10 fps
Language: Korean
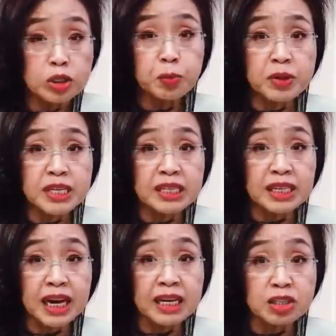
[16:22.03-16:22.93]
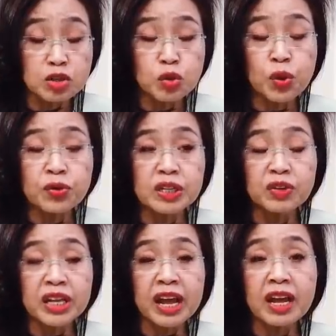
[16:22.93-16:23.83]
50%까지 수용
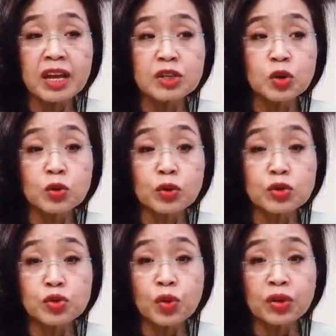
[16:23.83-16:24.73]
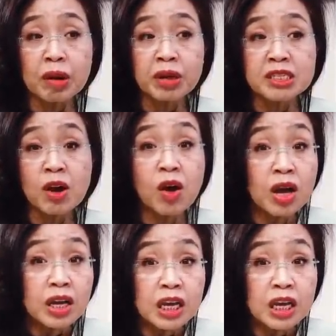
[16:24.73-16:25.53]
인원에 그 정도로 수용을 하면서